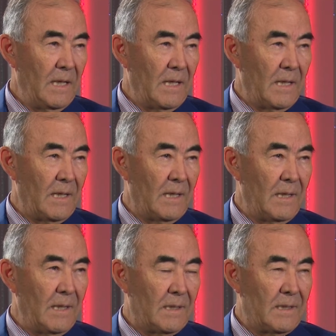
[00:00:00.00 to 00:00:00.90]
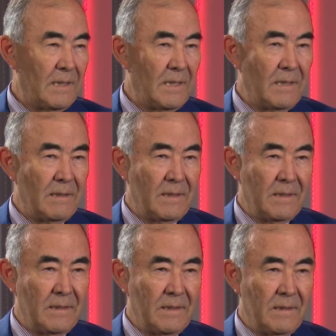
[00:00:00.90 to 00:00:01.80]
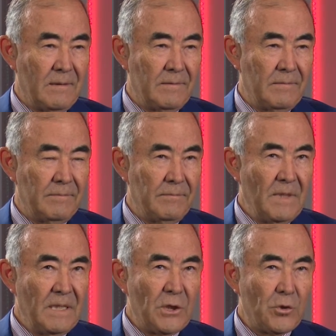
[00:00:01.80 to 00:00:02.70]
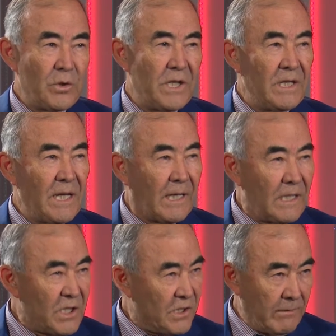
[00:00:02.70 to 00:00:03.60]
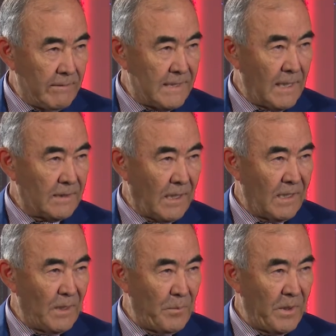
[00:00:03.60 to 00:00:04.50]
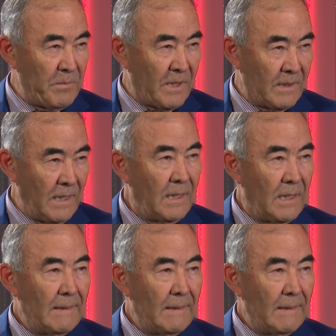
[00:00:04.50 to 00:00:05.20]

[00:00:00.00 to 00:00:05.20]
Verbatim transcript: это изучение рыночного сектора, например, да,